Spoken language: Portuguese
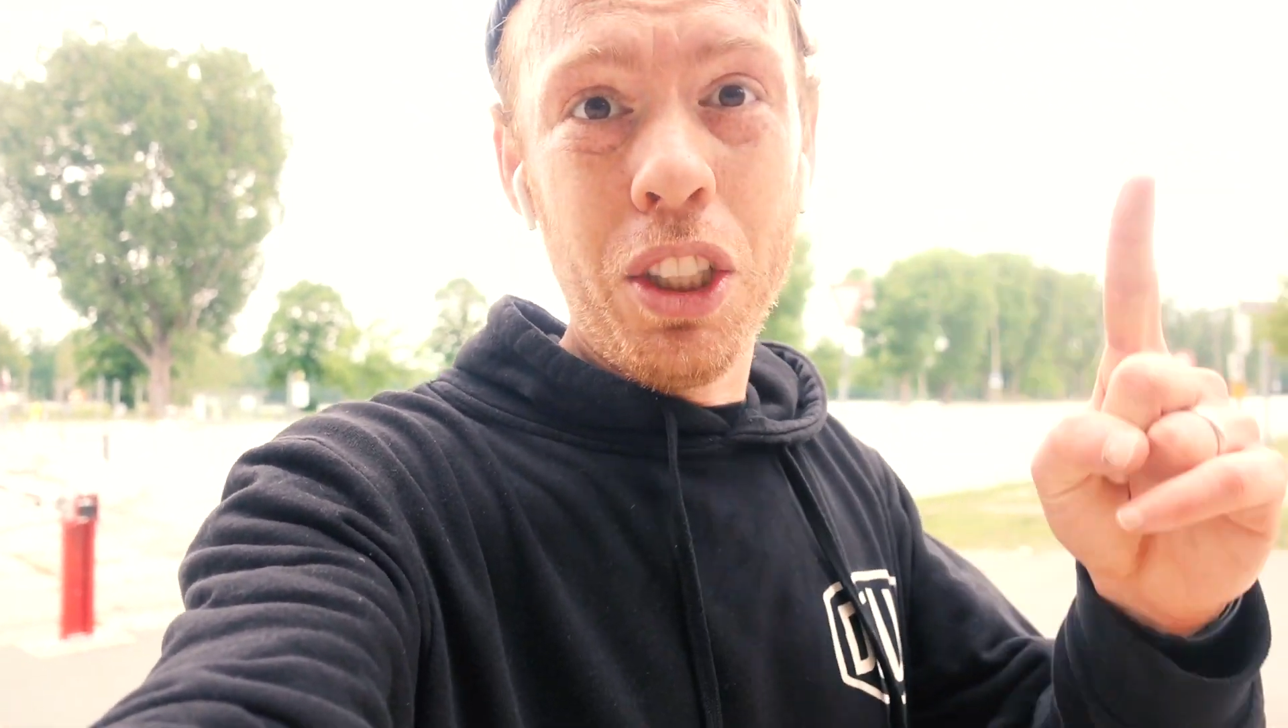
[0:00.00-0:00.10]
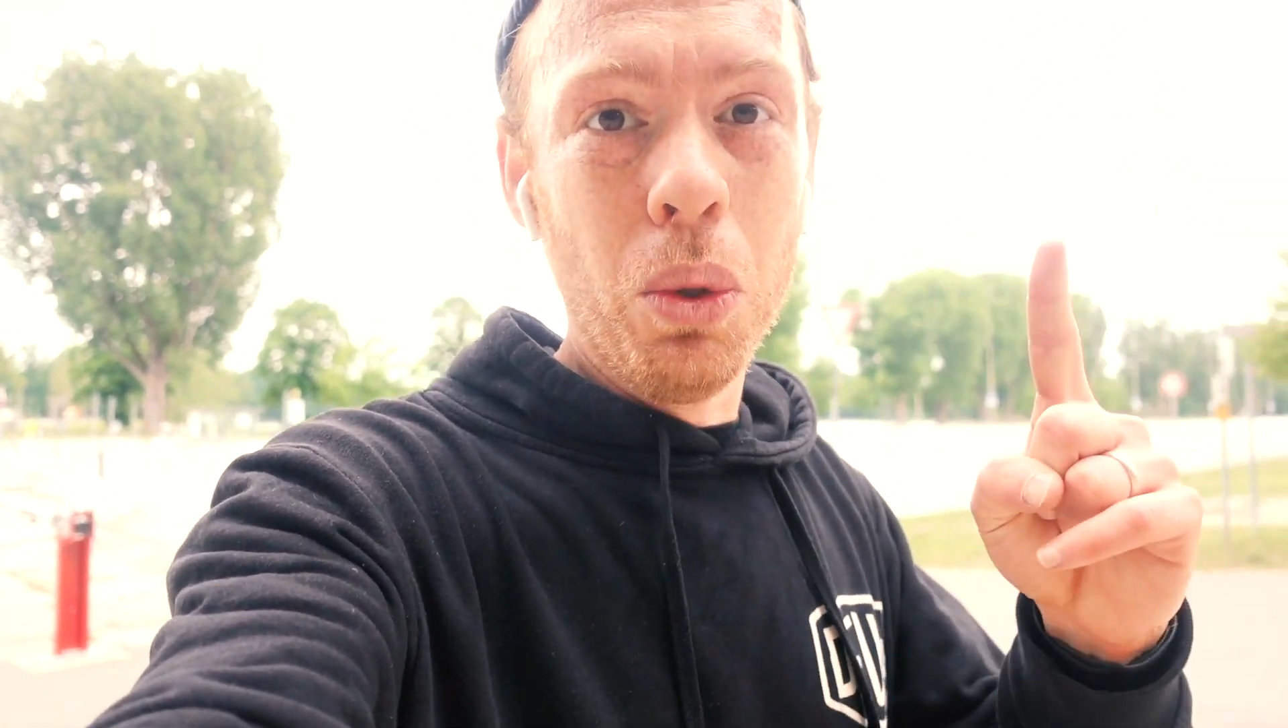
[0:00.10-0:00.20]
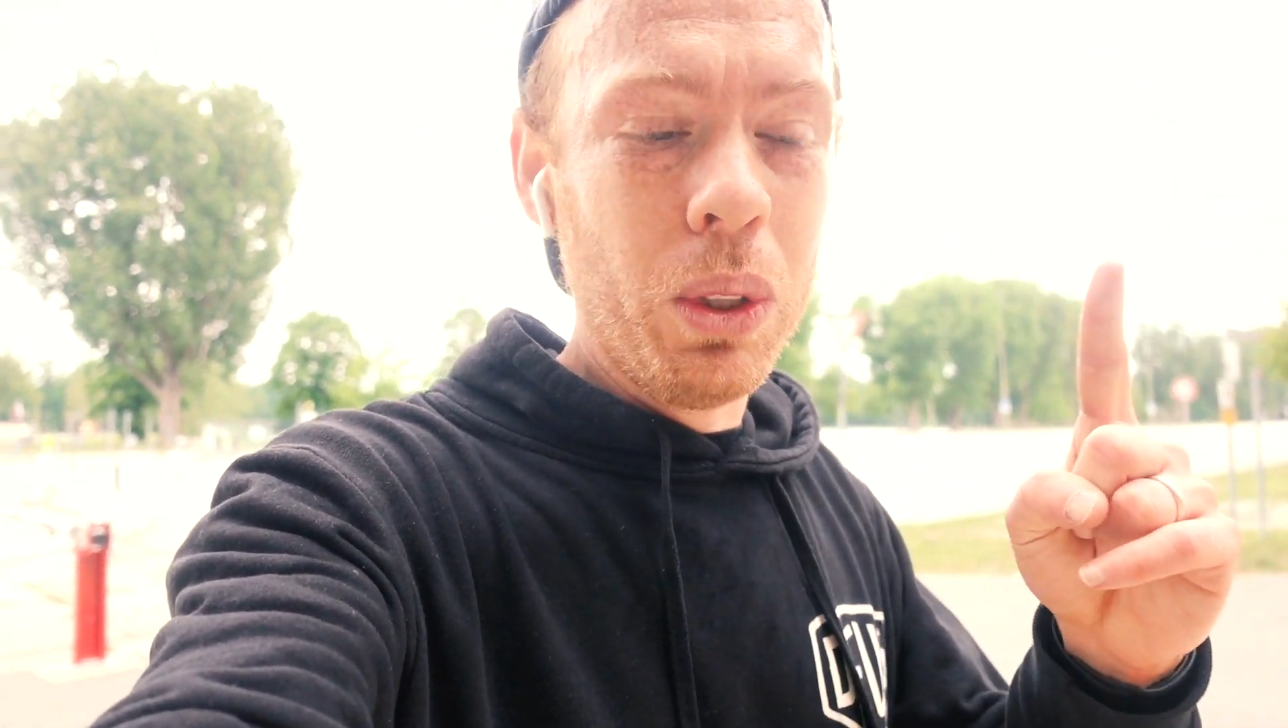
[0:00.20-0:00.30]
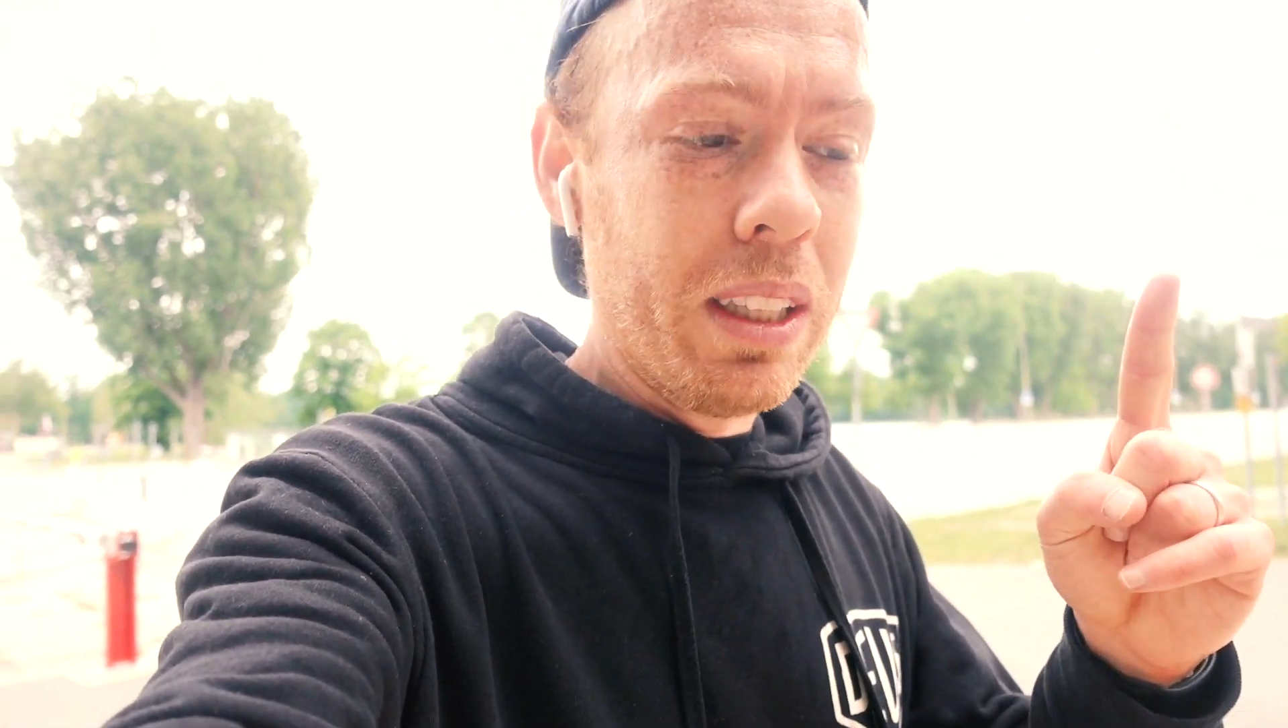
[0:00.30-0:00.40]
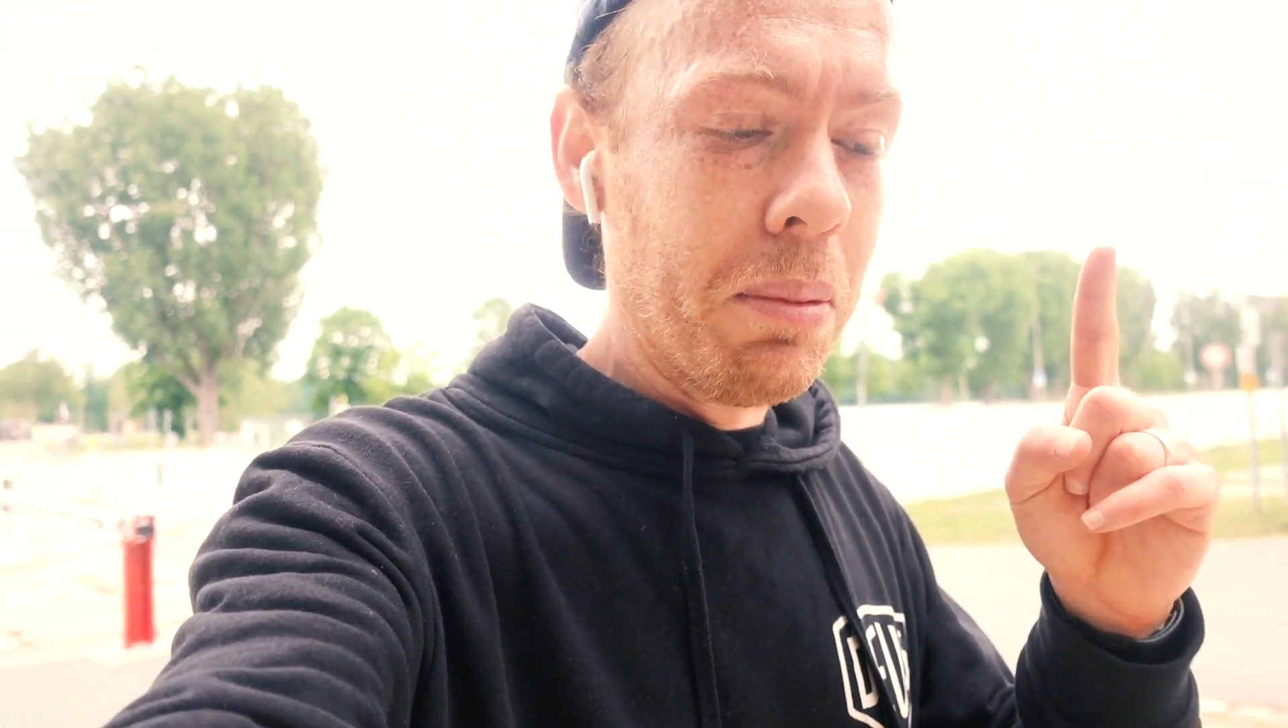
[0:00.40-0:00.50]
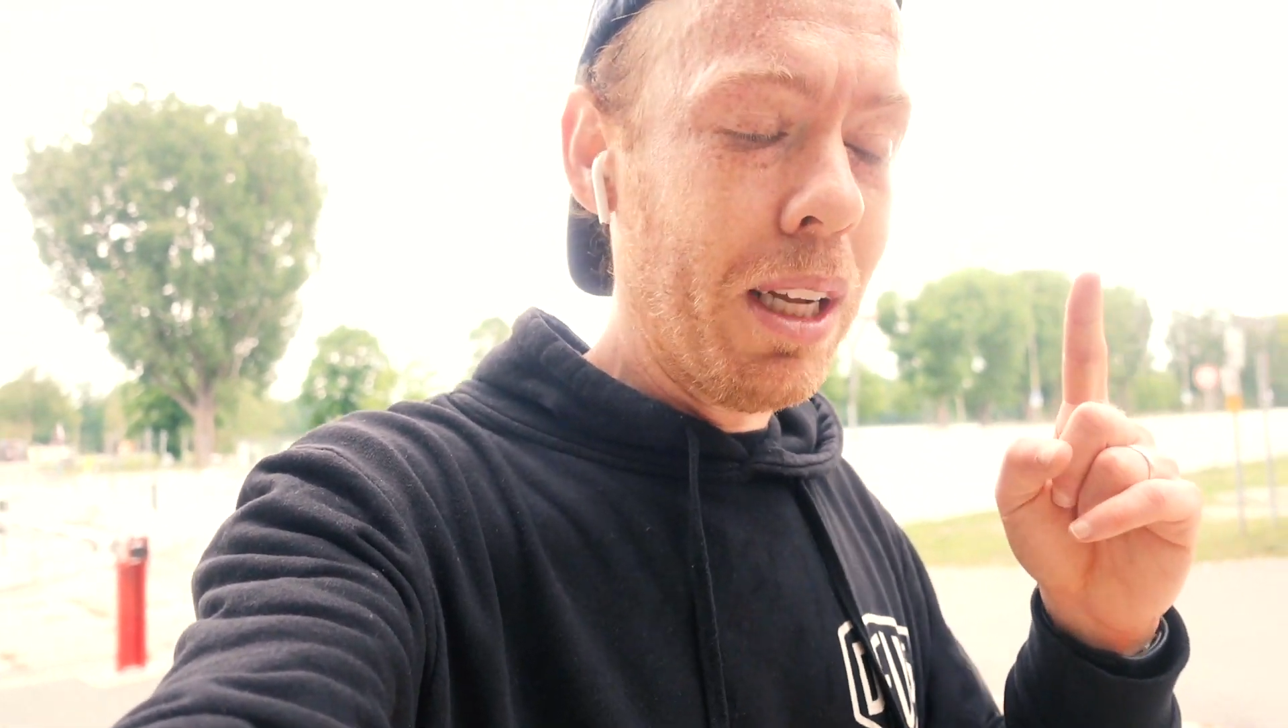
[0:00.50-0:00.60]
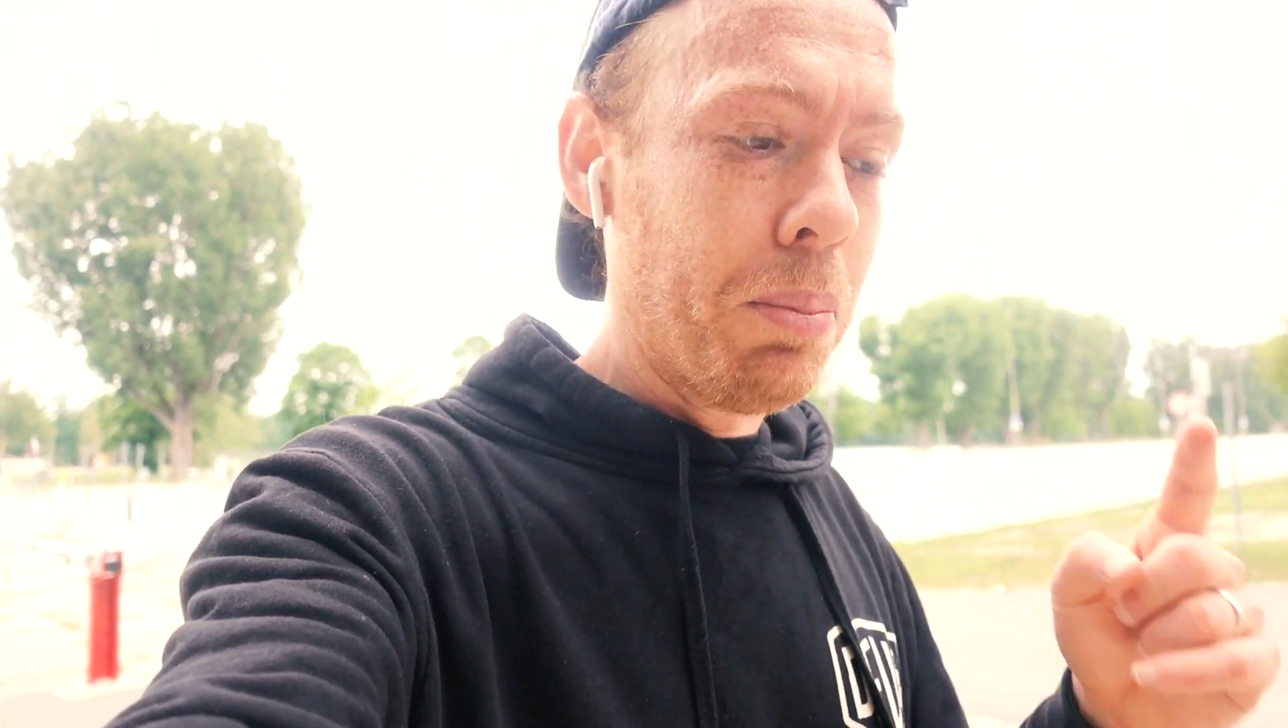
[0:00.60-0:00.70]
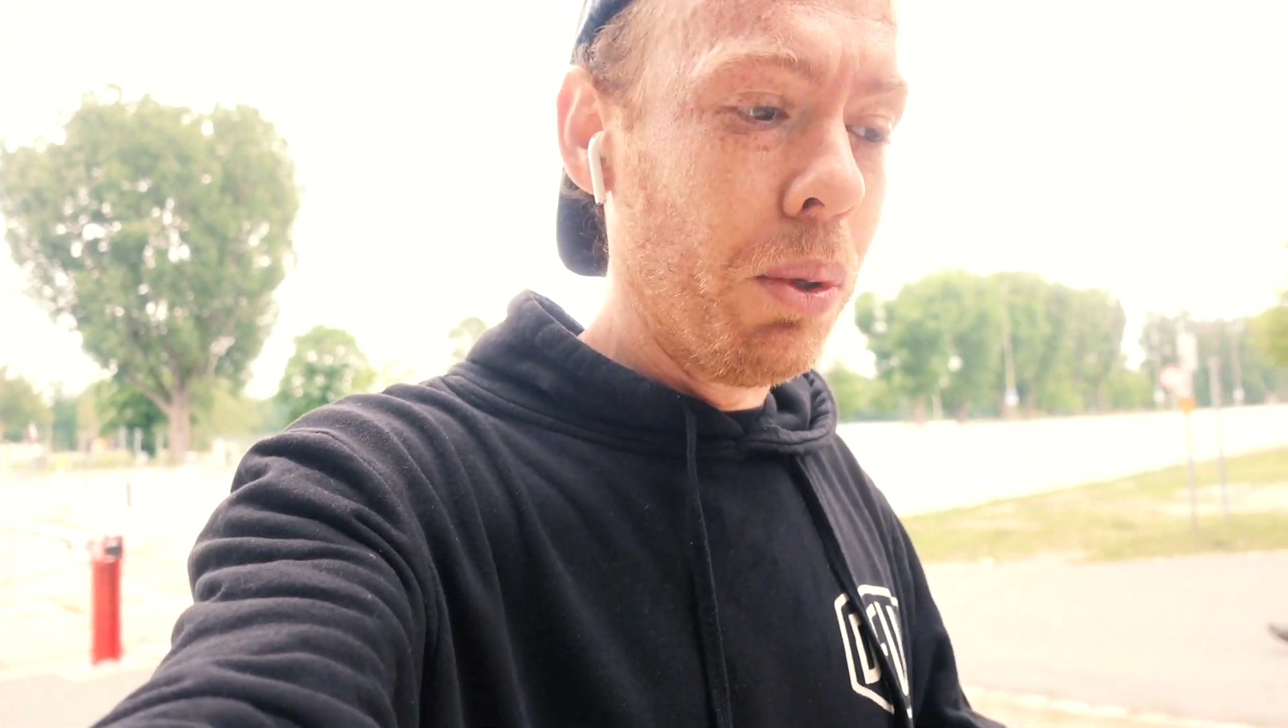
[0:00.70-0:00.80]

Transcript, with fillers: em um determinado